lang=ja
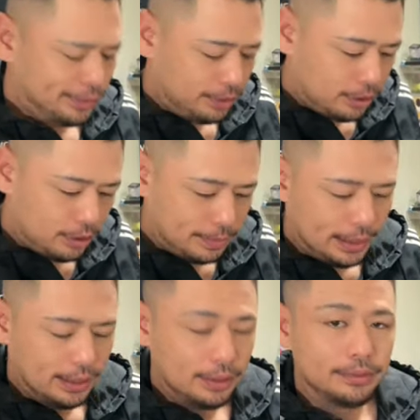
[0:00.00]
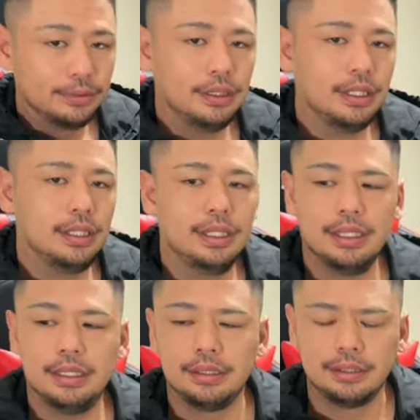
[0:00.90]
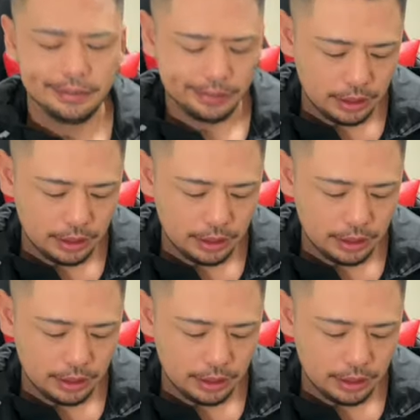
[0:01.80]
惑 YouTuber だから、